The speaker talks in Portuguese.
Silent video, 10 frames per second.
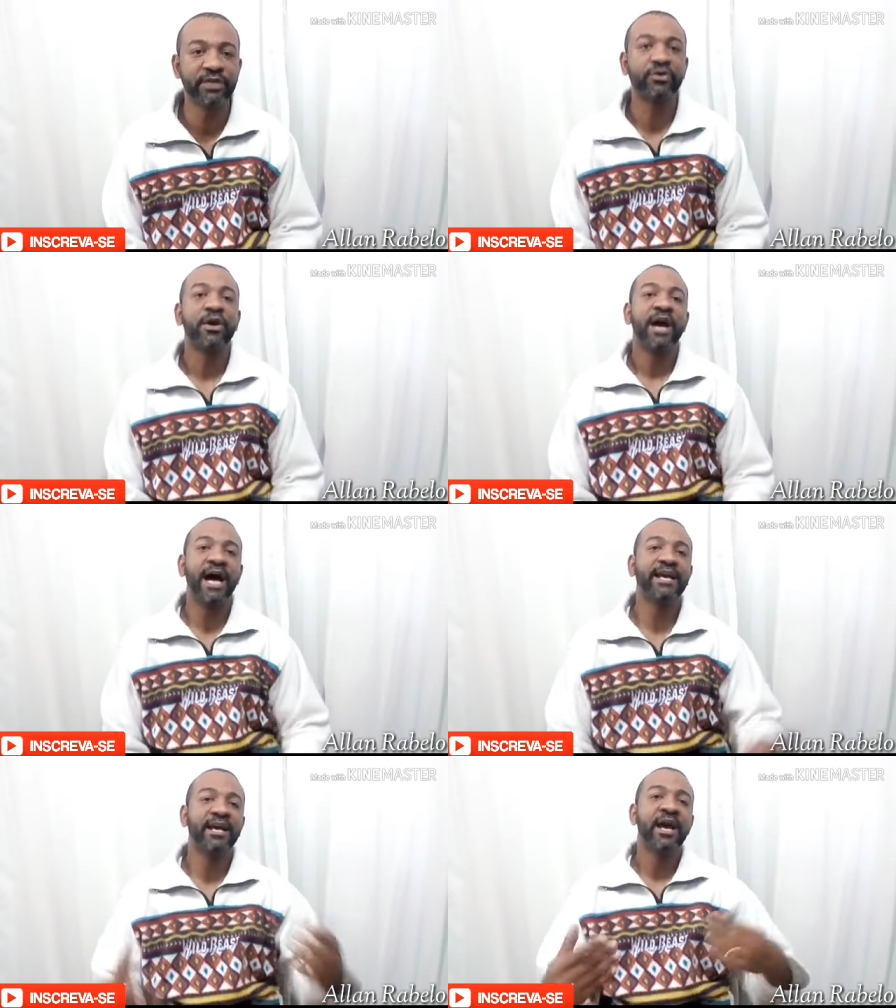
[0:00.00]

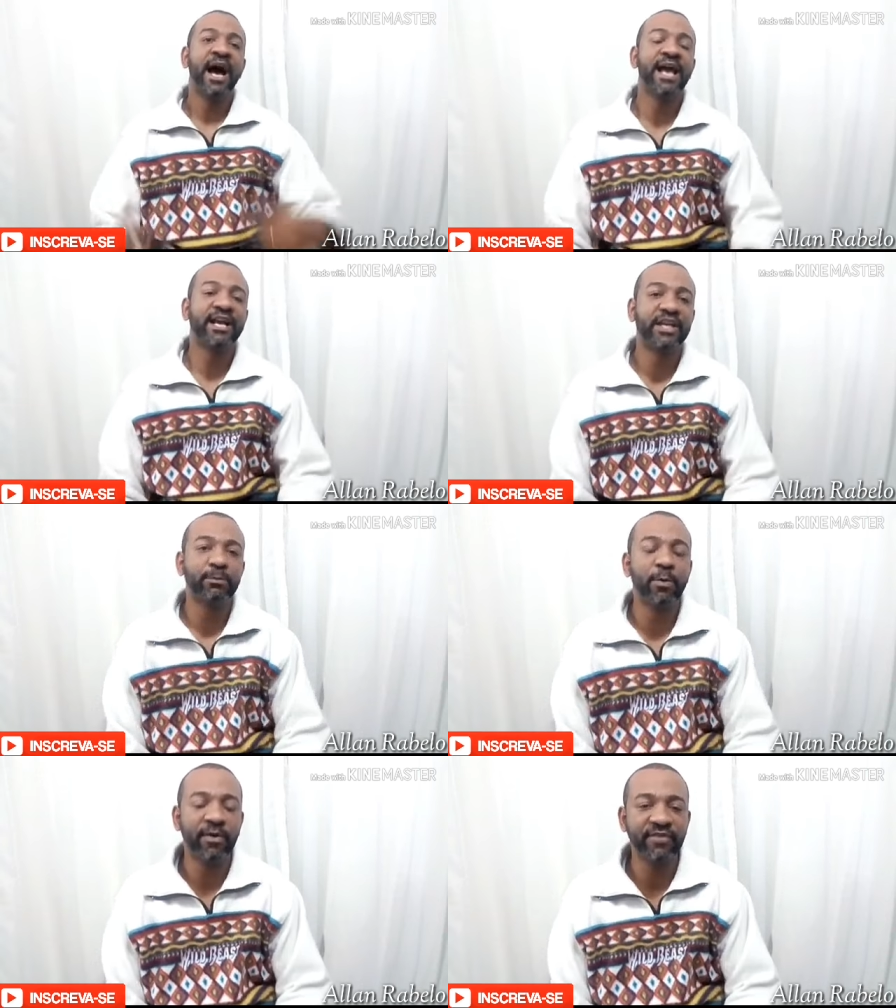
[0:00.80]
Aí a equipe do
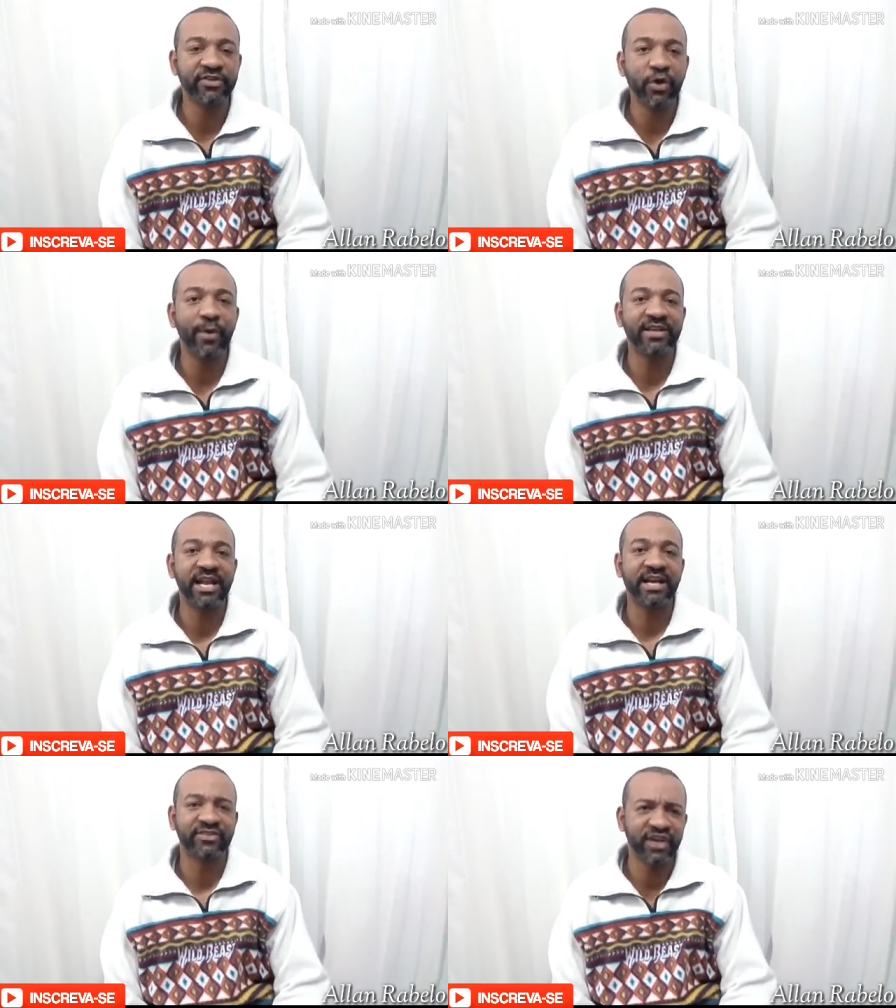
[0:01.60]
professor Wesley
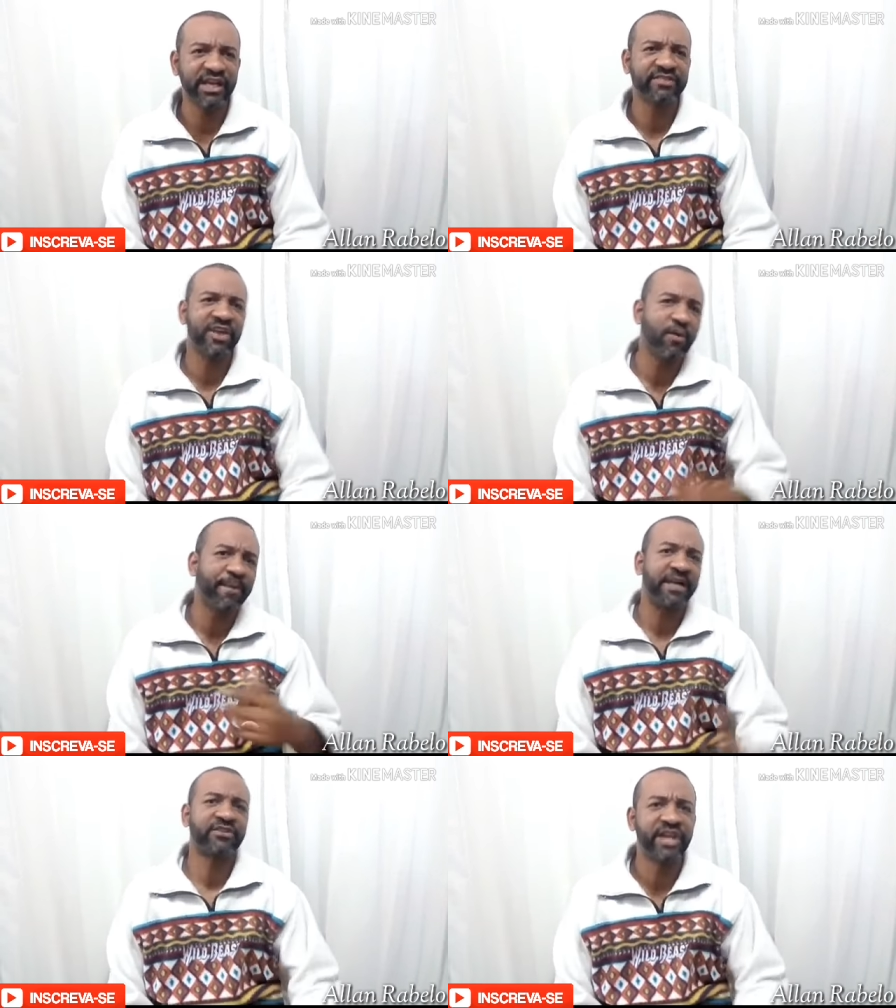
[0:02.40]
Assis, tem o
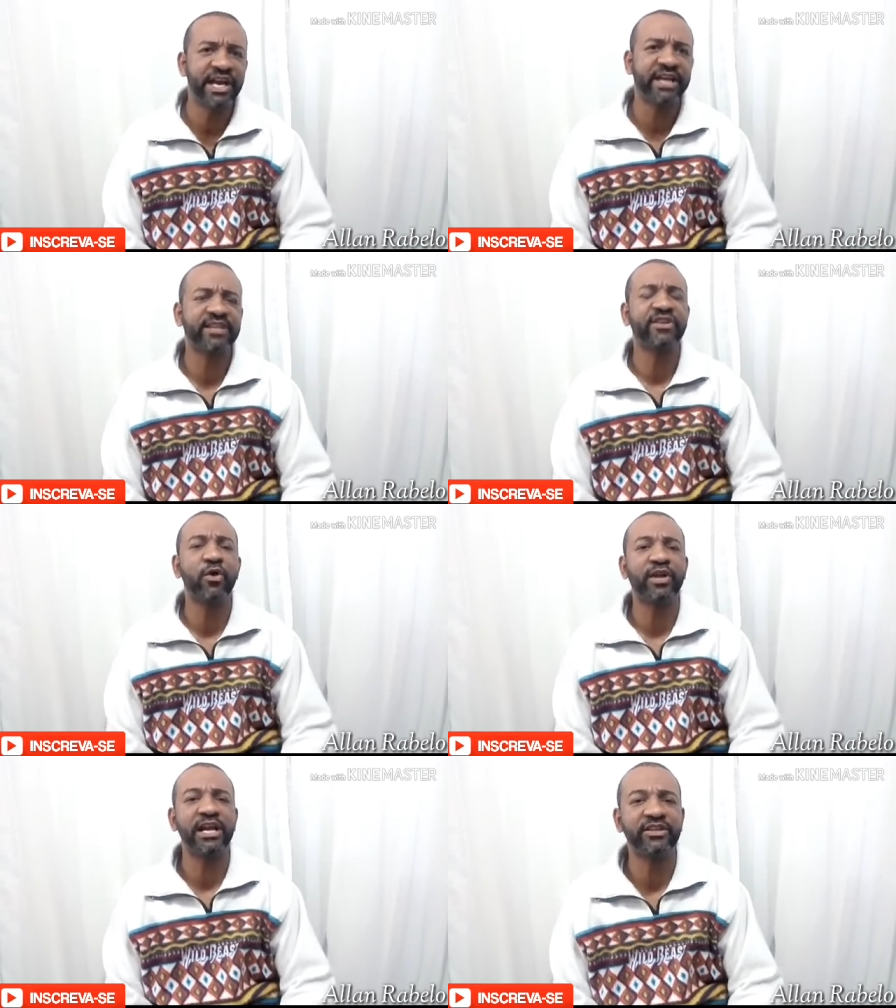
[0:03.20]
Patrick, tem o
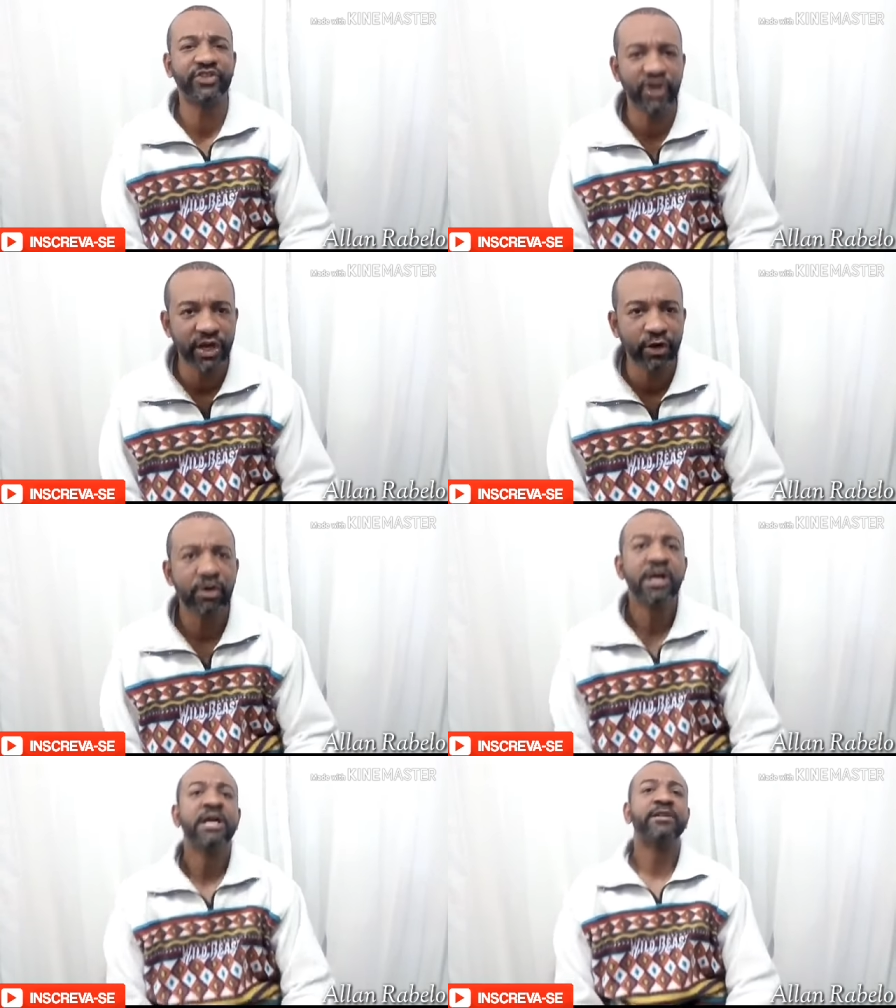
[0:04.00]
Cleitinho,
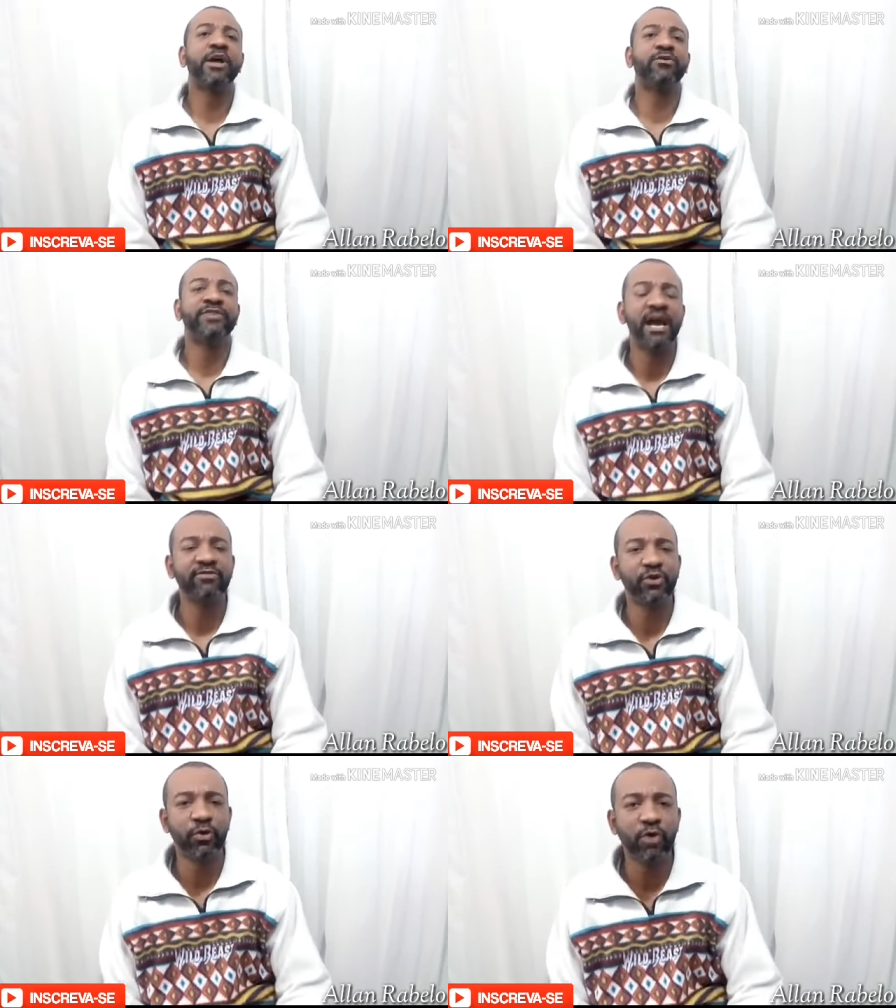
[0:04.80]
tem o David
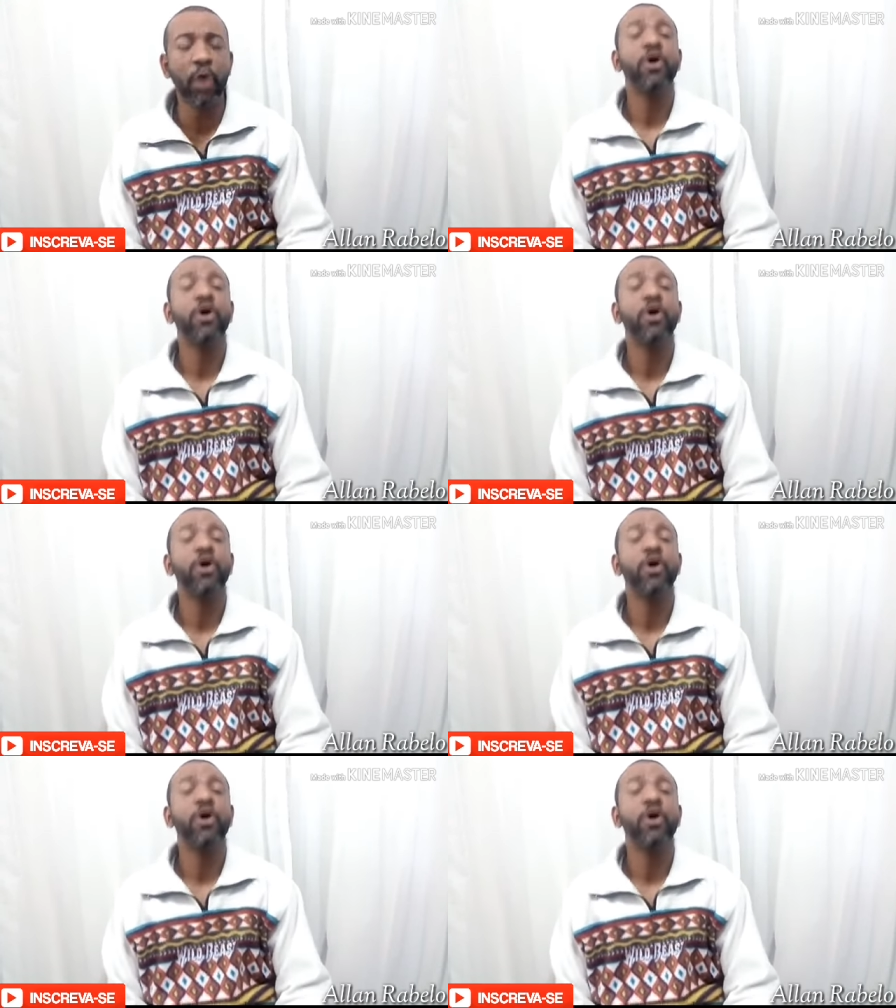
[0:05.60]
no gol.